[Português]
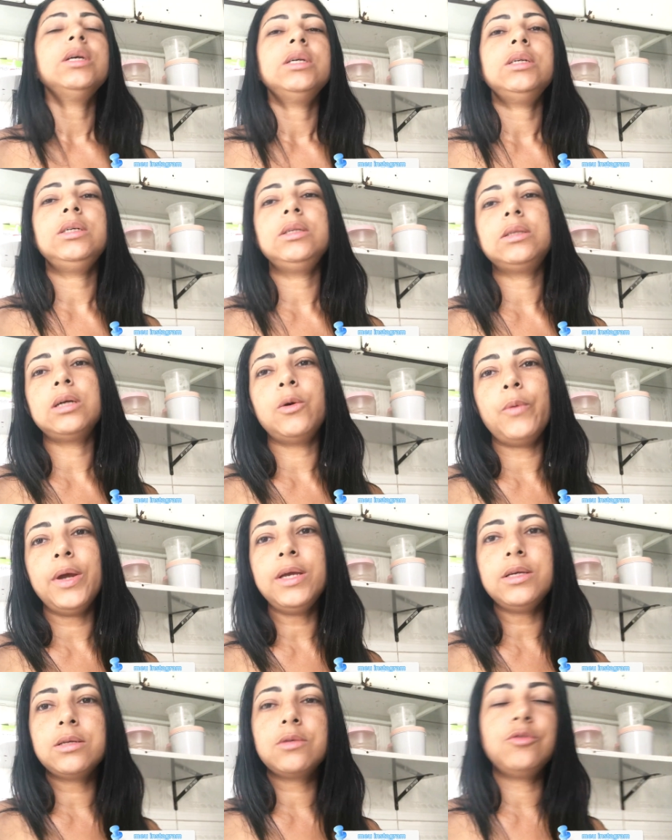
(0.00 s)
Então é
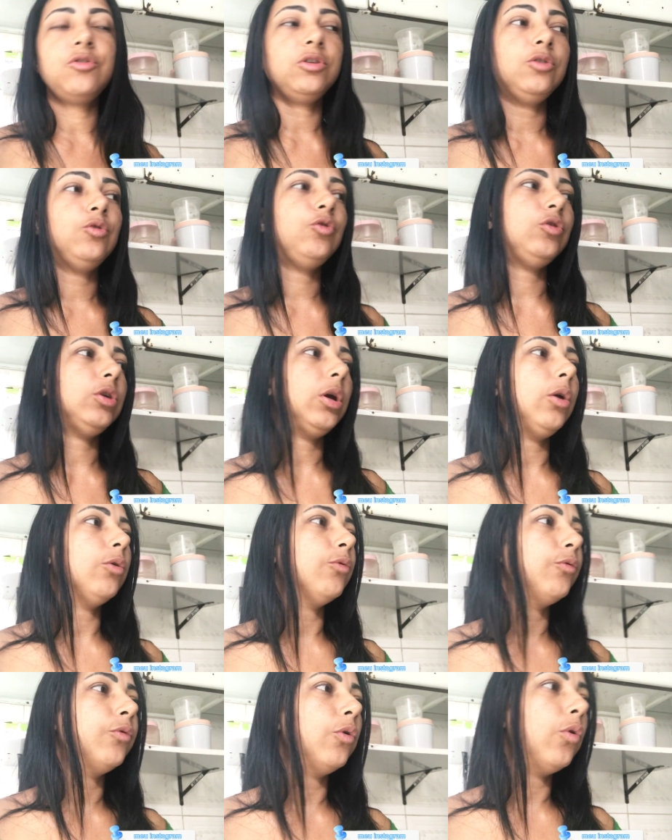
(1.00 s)
isso, gente.
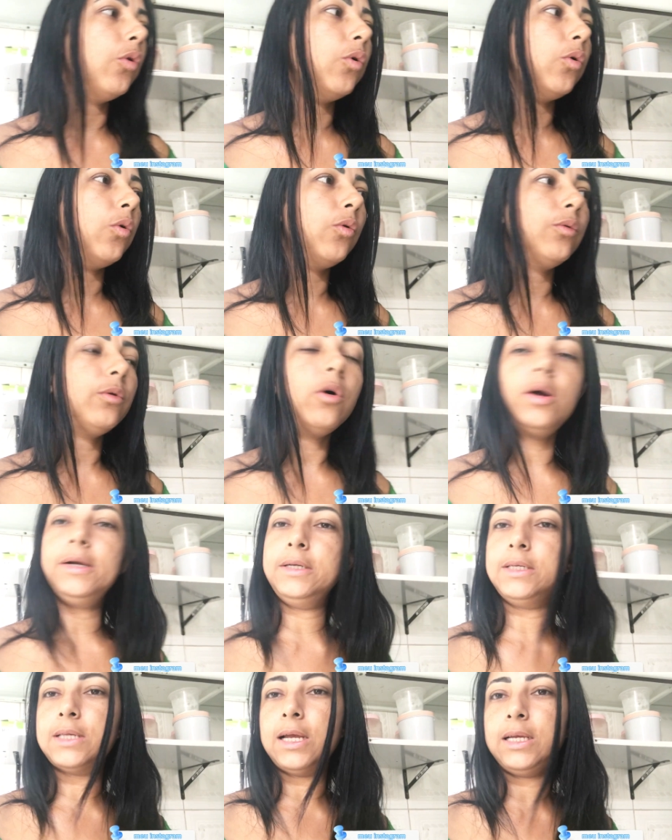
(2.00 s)
Eu vou
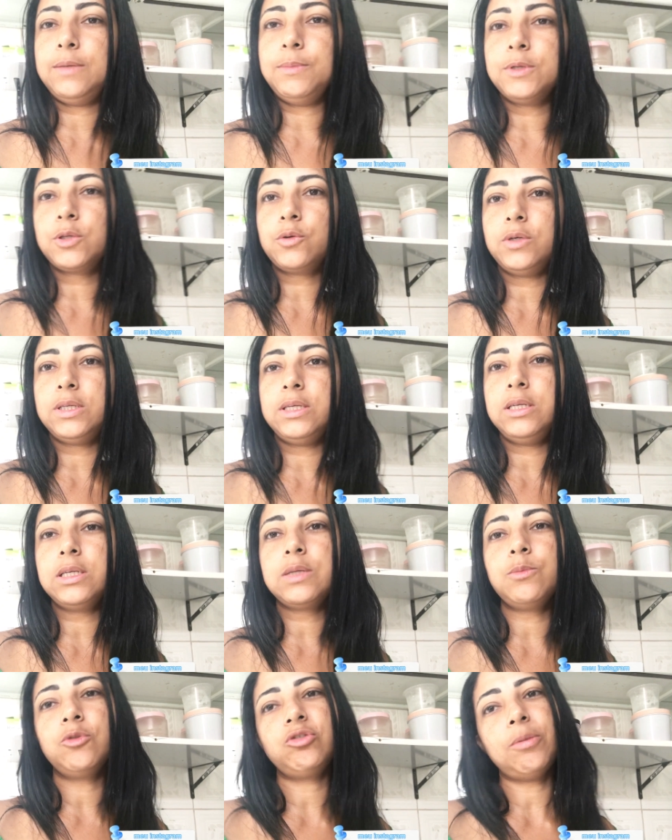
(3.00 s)
organizar aqui minhas
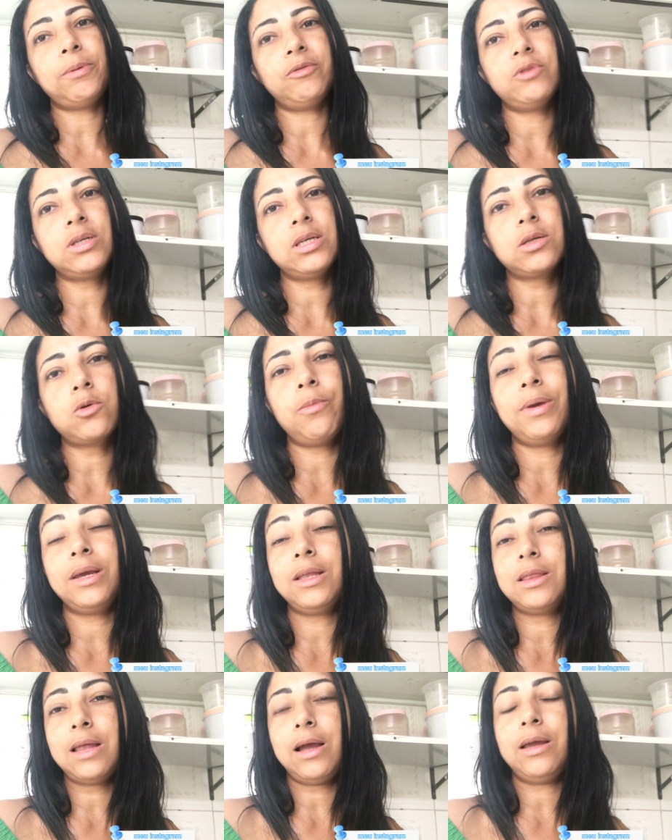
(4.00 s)
coisinhas e mostrar pra vocês como é
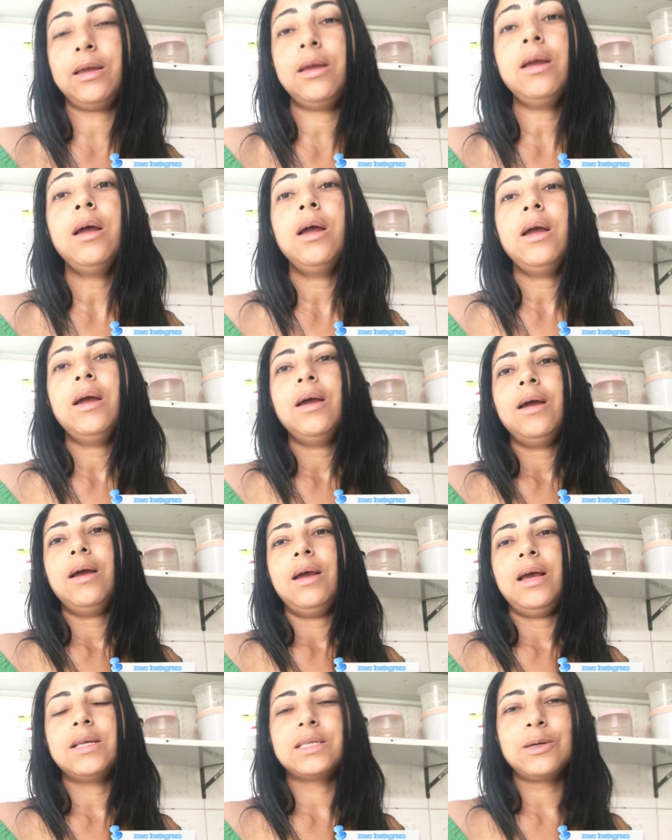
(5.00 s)
que tá aí
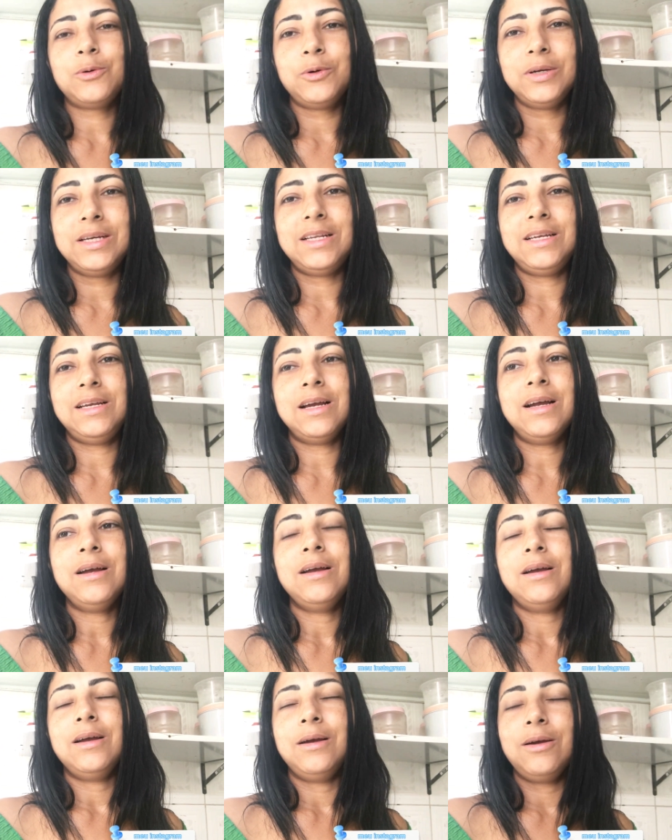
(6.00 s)
essa correria
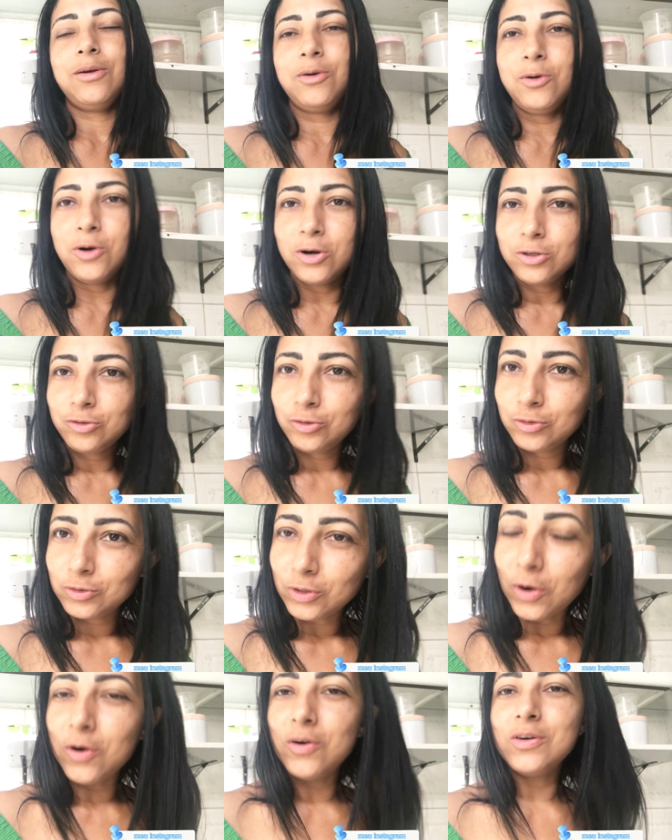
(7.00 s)

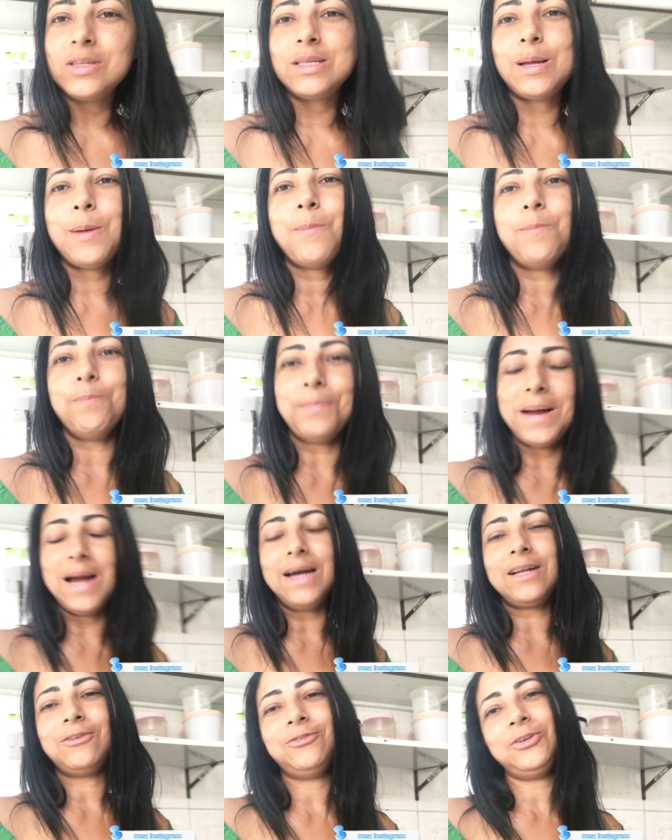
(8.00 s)
gostosa,
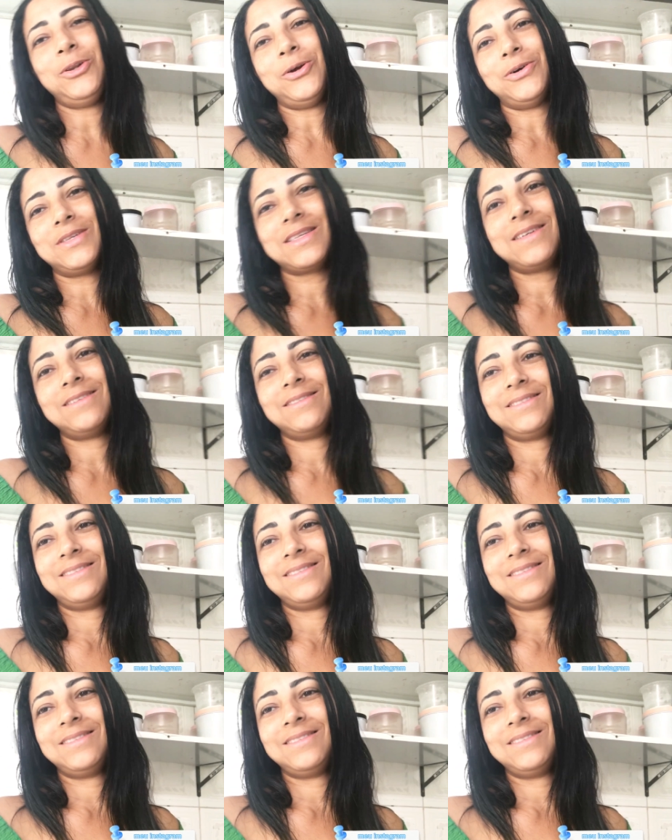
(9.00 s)
maravilhosa.